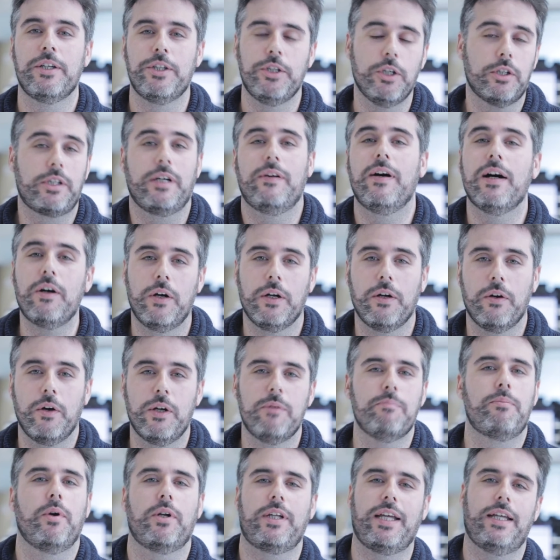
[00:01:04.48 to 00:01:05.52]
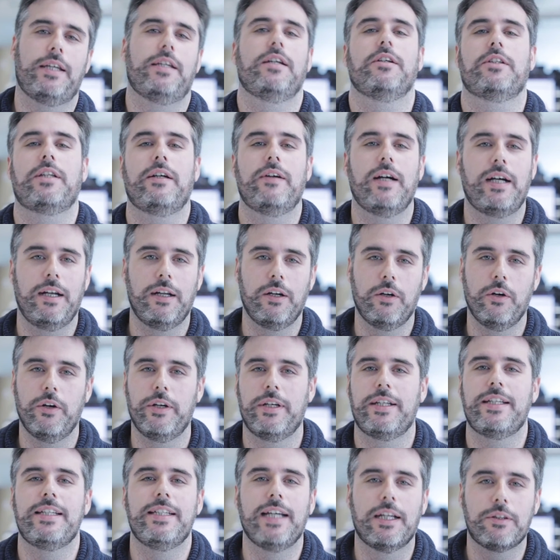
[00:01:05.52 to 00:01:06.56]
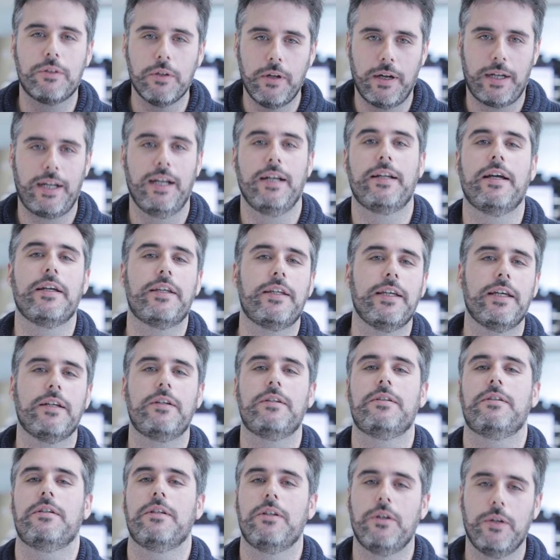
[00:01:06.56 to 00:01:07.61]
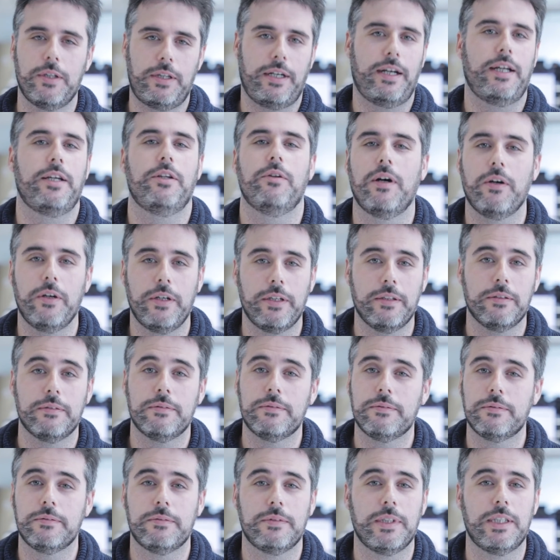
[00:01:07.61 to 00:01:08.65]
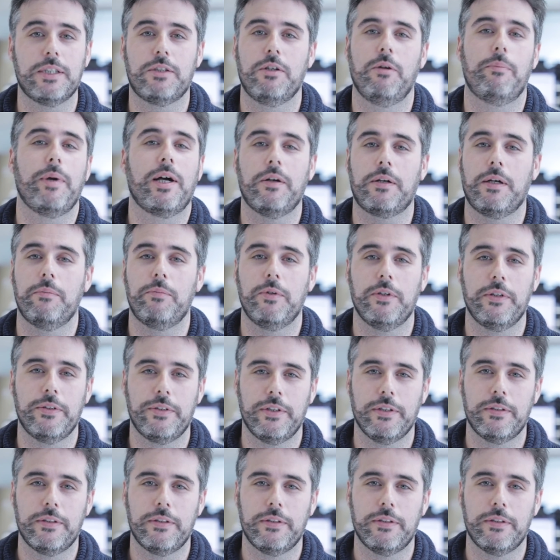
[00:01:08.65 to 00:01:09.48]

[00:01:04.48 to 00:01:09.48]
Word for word: Yo trabajo en Goin porque quiero trabajar en Goin y a todo aquel que quiero lo he traído a Goin. Es lo mejor que puedo